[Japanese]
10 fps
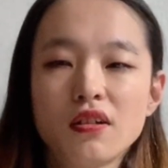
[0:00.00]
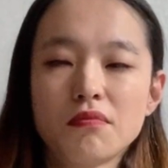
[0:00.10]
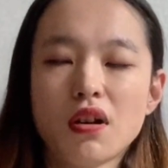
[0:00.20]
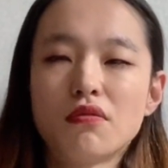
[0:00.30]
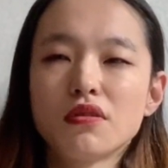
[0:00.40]

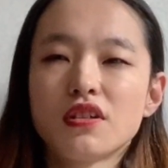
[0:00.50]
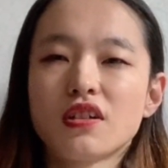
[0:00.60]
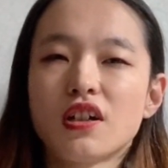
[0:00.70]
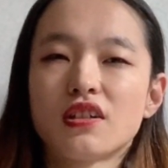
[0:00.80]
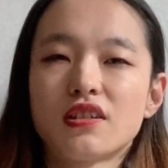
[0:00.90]
まあ、欲し
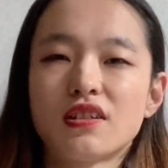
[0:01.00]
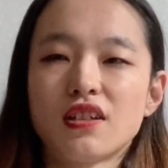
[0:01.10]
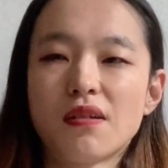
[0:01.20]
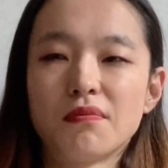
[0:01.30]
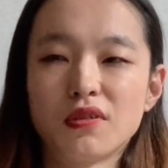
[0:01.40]
かっ
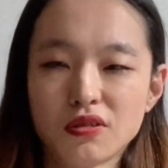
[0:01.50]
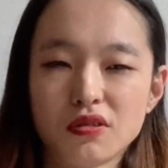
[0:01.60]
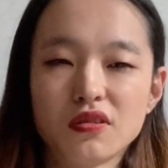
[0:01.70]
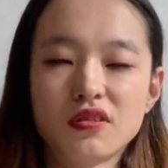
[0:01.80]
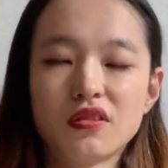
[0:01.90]
たもの
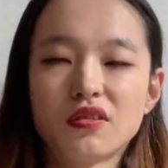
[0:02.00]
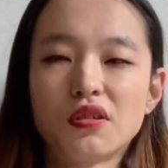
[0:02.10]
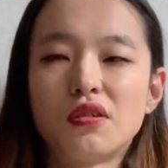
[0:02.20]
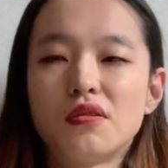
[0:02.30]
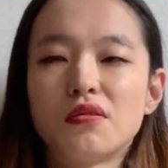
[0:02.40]

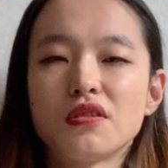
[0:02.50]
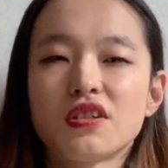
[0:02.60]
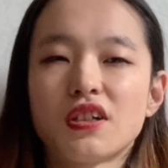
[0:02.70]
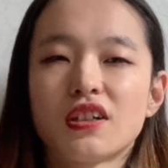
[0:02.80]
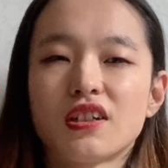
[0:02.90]
と欲し
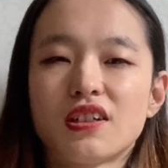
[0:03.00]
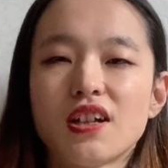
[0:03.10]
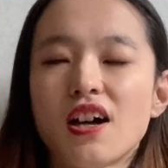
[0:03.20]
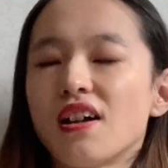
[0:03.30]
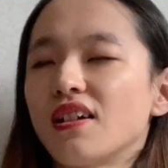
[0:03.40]
かっ
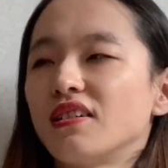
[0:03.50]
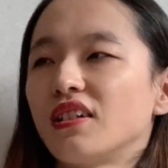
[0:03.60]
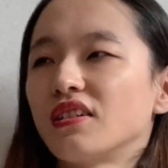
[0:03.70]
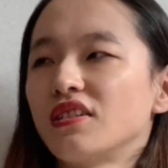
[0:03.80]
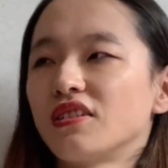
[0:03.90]
たな
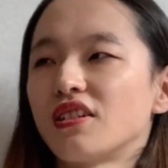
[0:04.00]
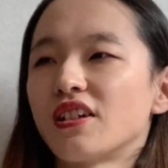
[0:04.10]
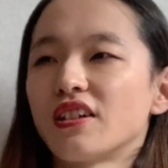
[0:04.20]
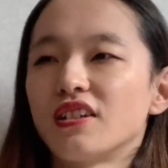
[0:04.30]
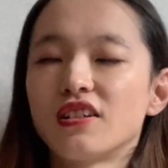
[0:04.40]
んて言ったらいい
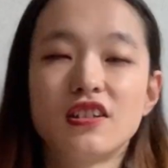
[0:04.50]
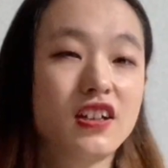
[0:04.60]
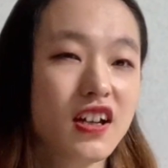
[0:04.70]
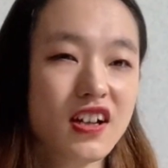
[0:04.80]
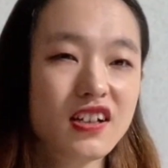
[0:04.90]
かな人
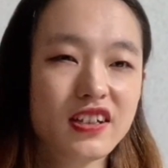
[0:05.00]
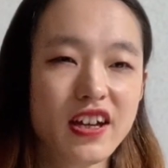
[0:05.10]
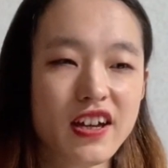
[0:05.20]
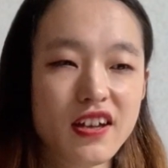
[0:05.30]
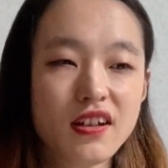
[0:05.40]
間関
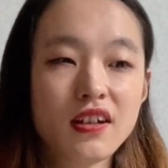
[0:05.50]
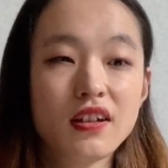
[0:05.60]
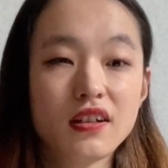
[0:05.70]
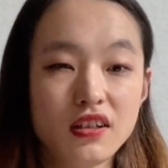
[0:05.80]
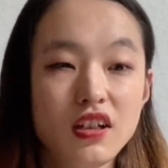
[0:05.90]
係
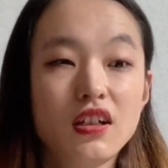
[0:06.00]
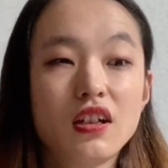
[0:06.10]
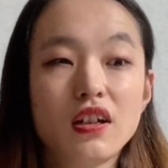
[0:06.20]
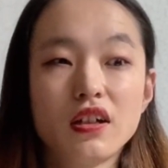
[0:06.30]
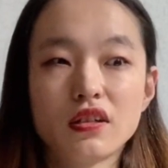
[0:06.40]
に
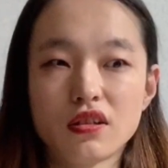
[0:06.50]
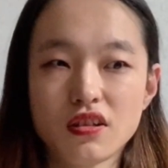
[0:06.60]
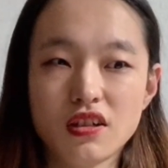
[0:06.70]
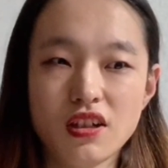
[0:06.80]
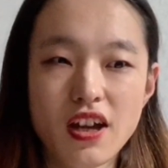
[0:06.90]
つ
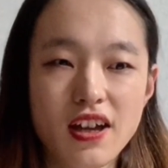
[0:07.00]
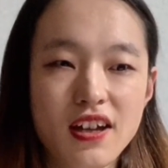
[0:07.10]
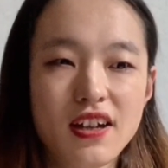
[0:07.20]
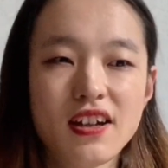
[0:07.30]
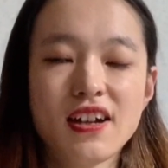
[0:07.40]
いて
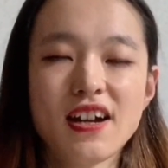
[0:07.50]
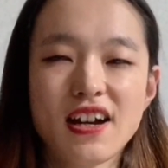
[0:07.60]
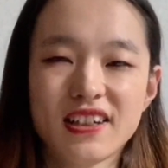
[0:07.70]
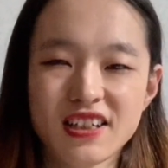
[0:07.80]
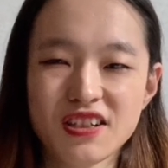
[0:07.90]

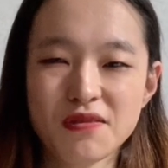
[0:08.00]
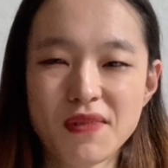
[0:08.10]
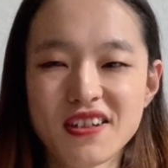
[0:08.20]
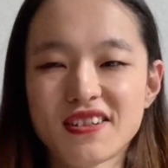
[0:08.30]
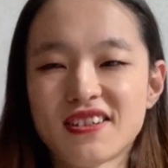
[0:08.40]
話し
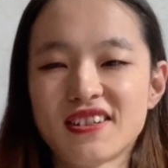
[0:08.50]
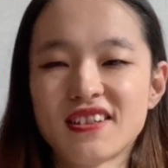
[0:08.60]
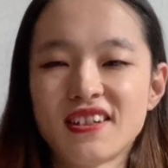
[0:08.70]
ます。